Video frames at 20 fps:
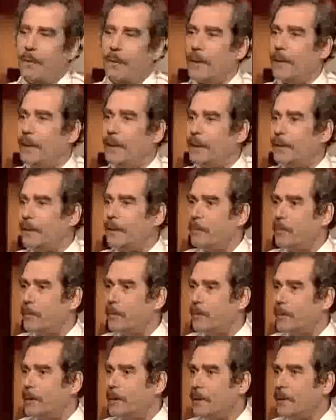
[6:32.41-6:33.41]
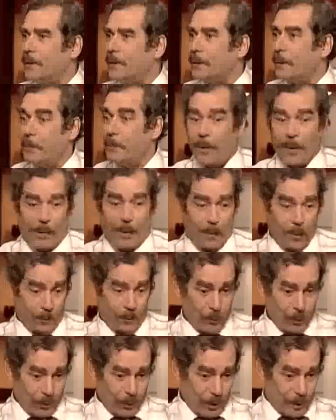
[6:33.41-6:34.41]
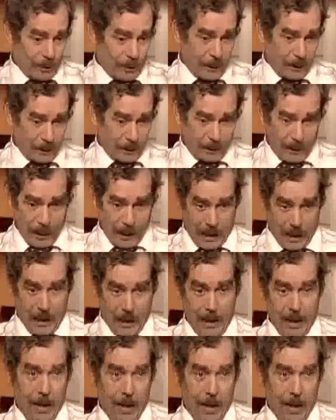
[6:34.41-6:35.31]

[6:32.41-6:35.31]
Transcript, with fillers: отлично получился. Прямо, ну, красота.